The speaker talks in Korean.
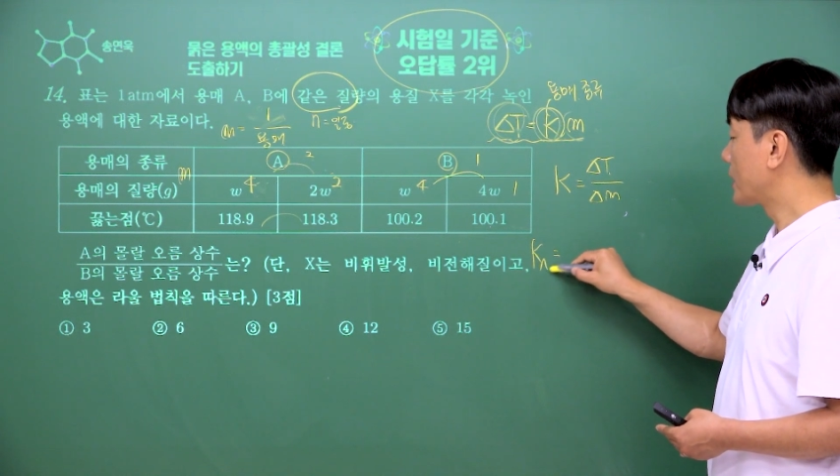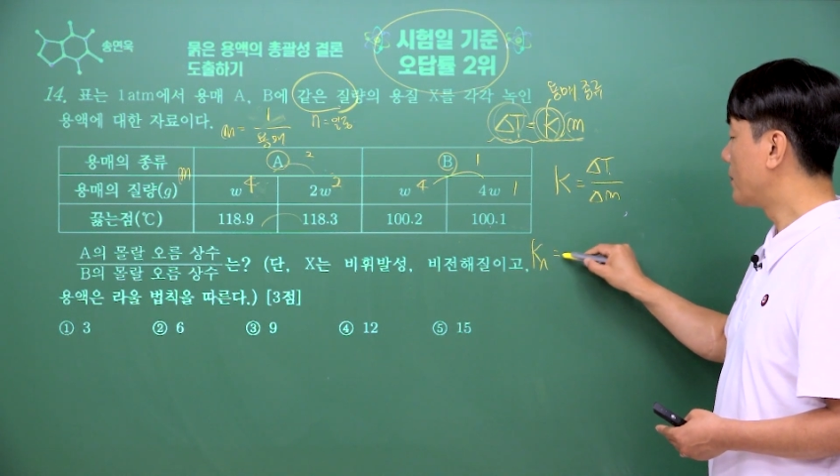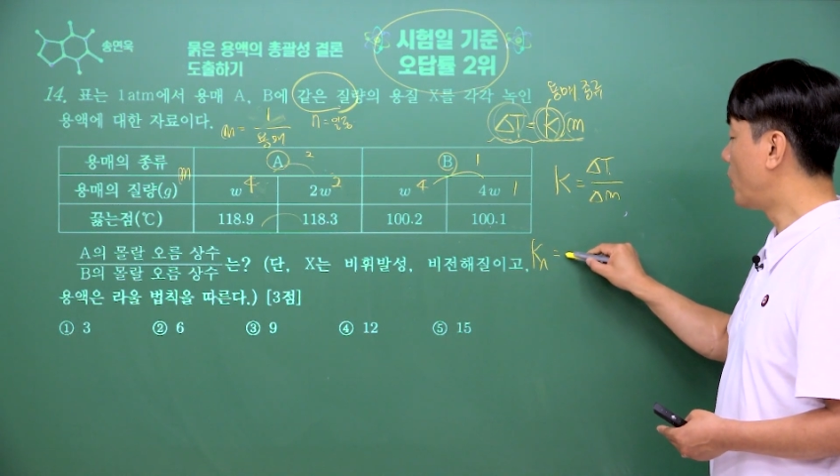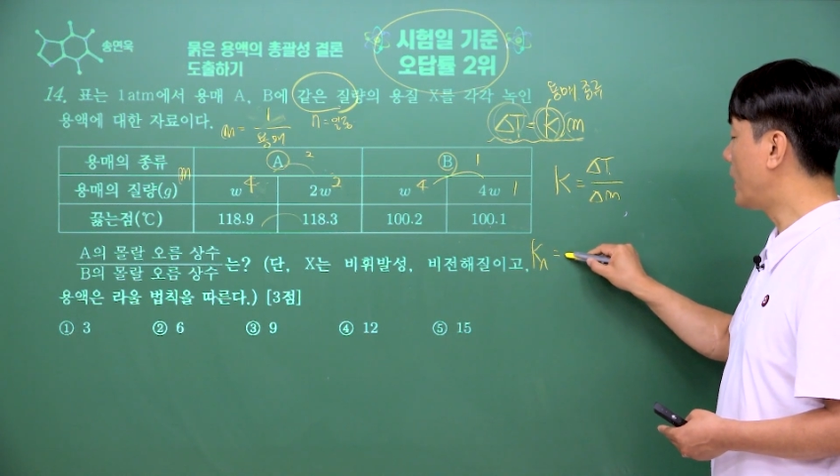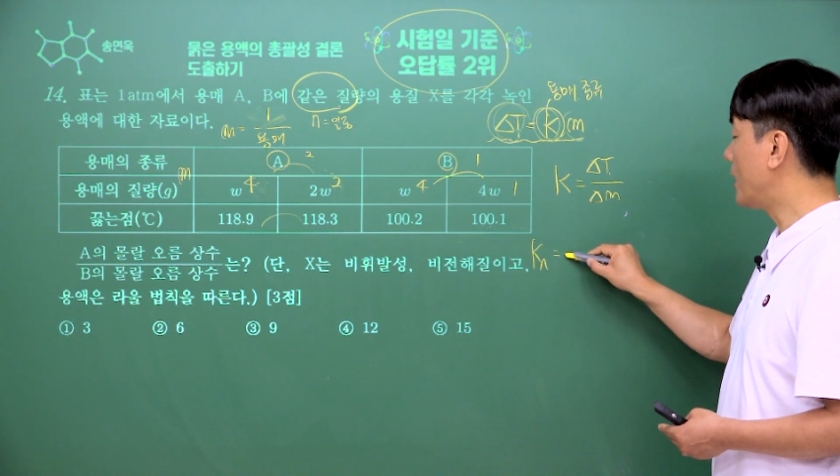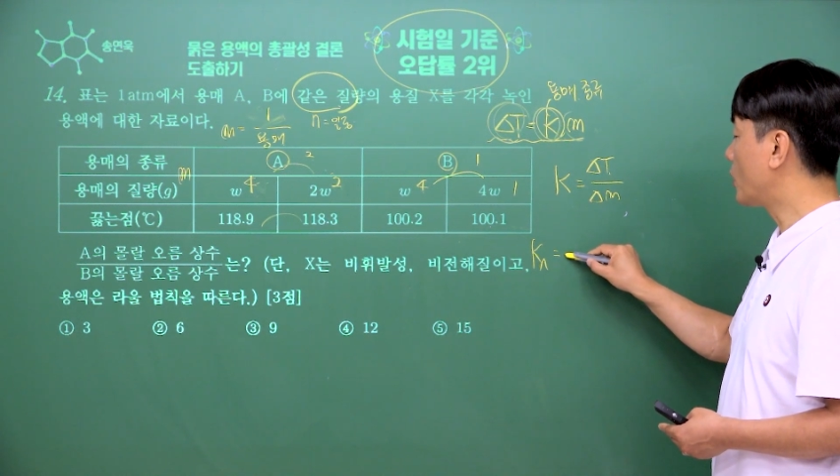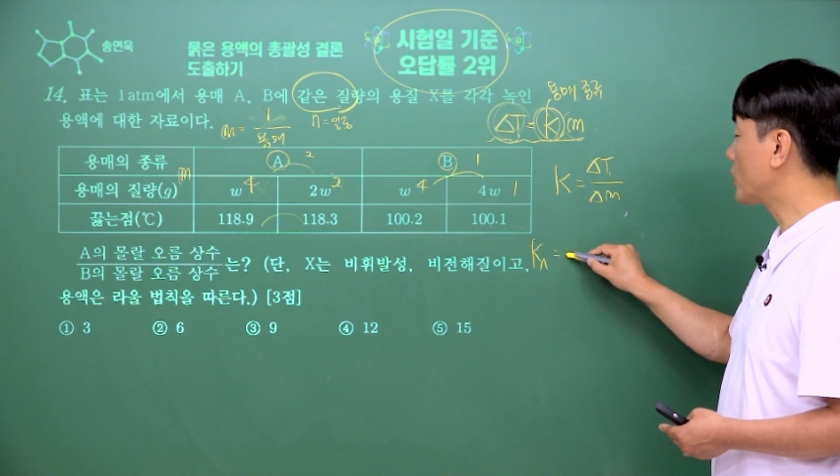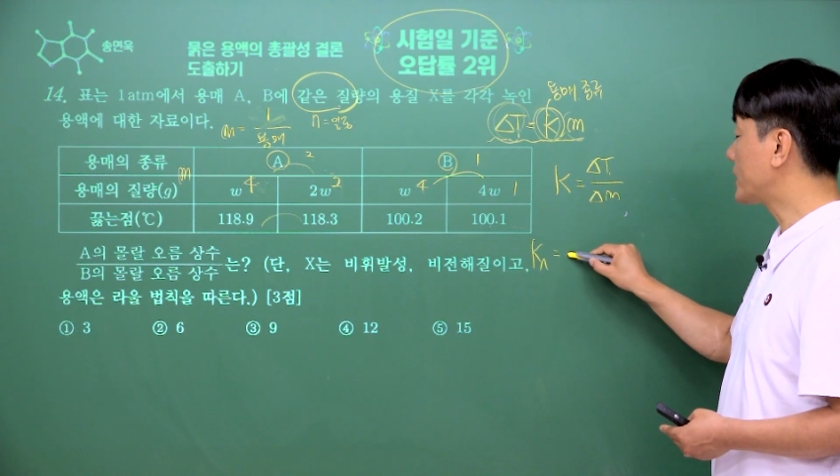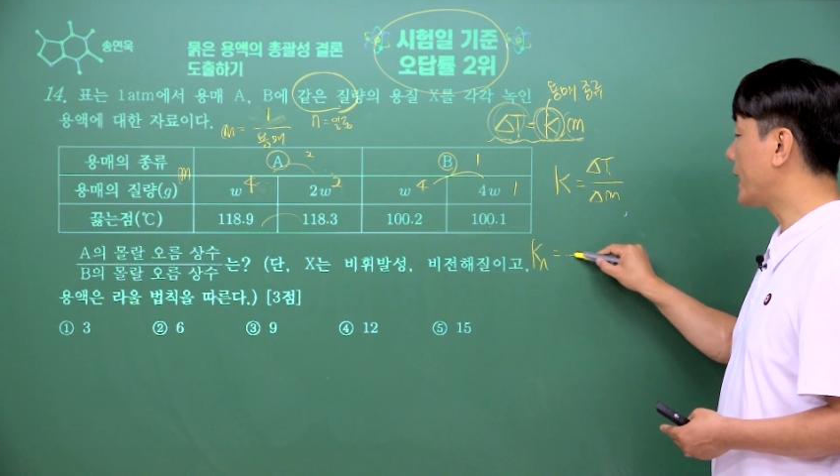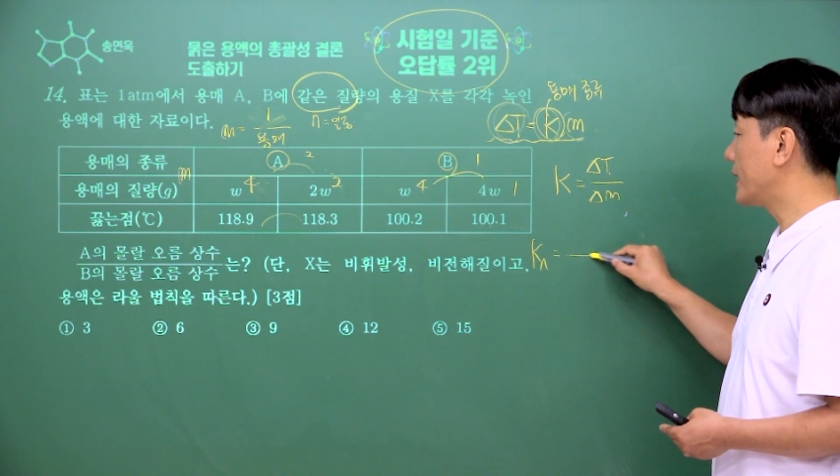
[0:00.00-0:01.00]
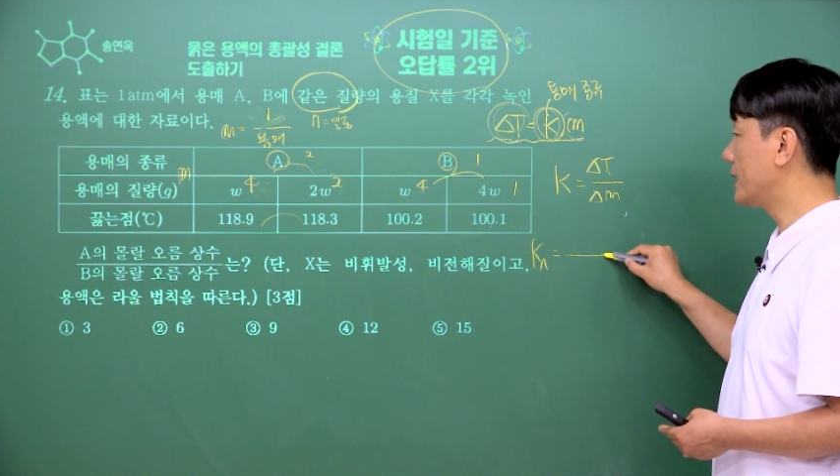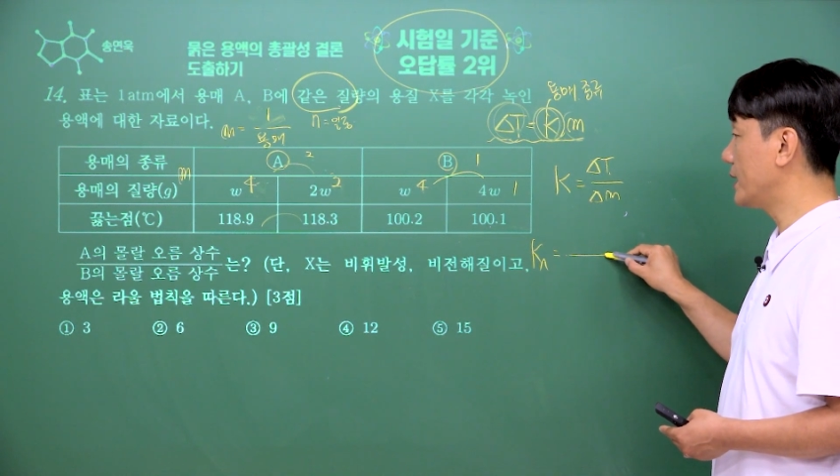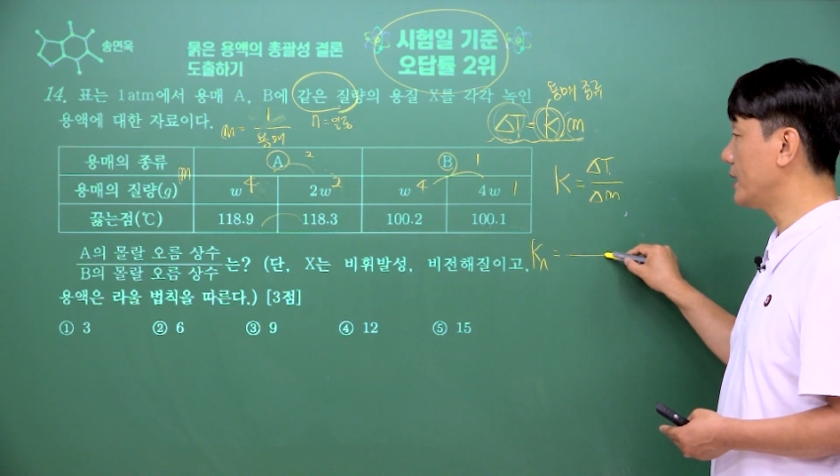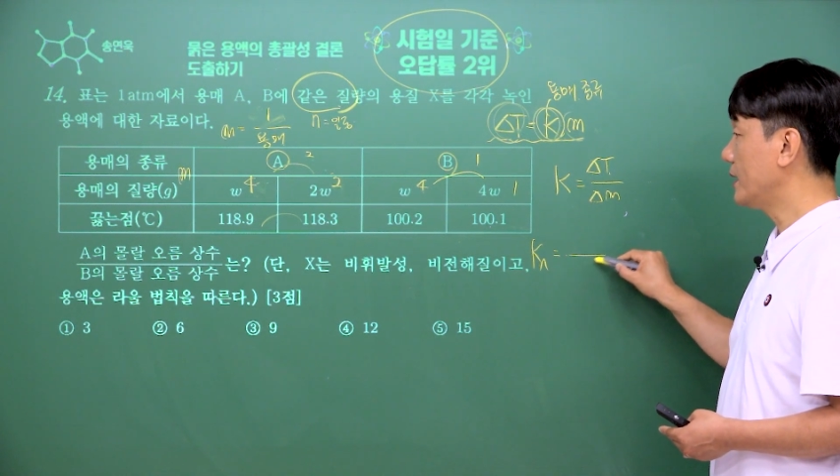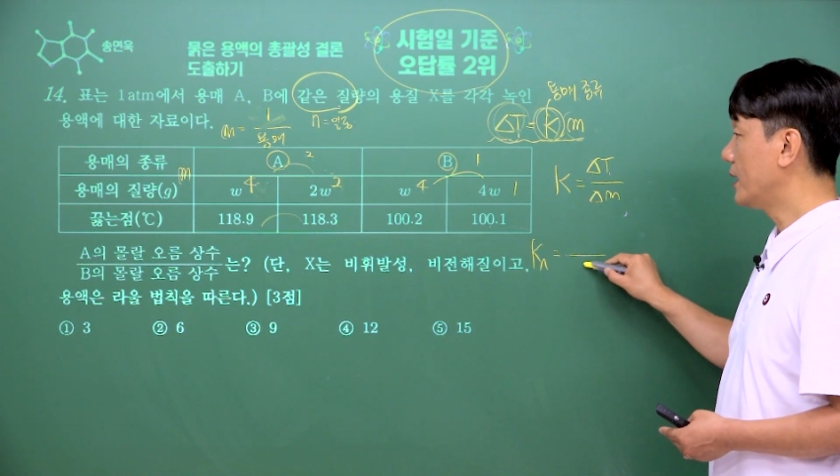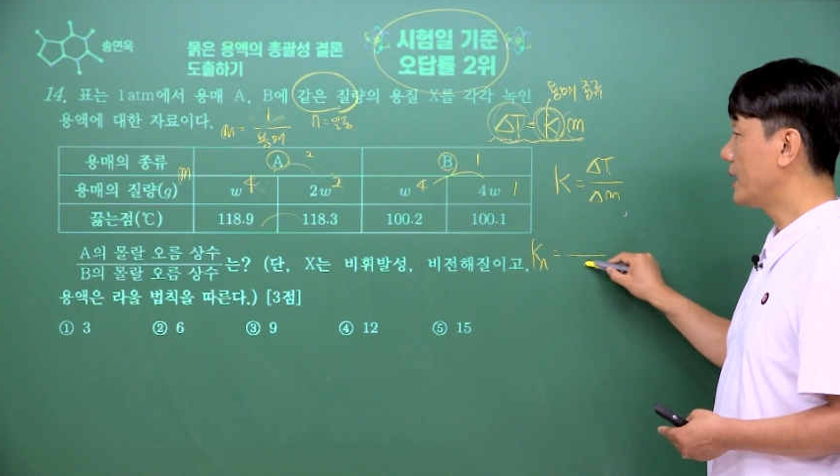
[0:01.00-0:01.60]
몰랄 농도 차이는